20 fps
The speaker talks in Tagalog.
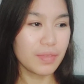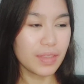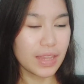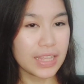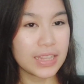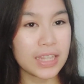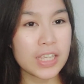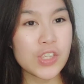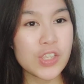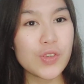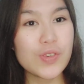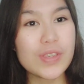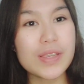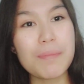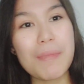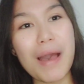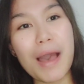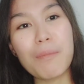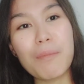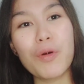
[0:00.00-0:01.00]
Tapos yung sa
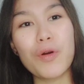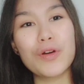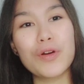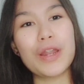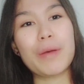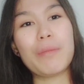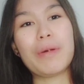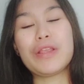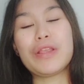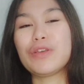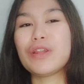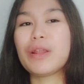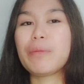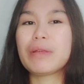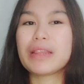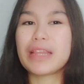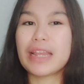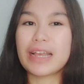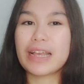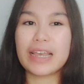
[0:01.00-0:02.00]
MacBook ko naman, yun
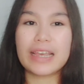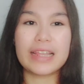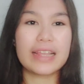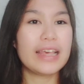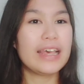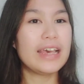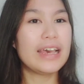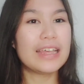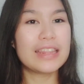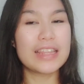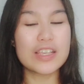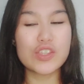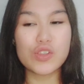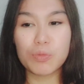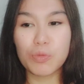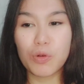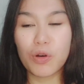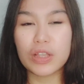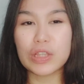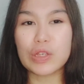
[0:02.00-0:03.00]
naman talaga yung
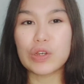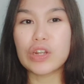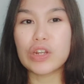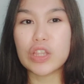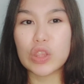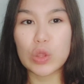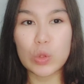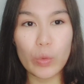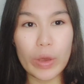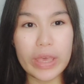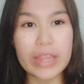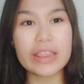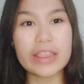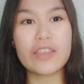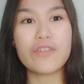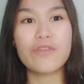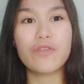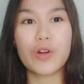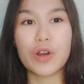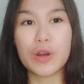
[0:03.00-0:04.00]
nasubukan ko na
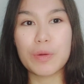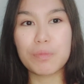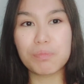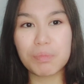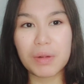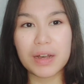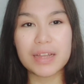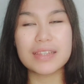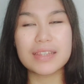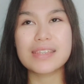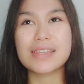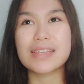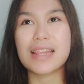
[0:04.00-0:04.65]
24 months.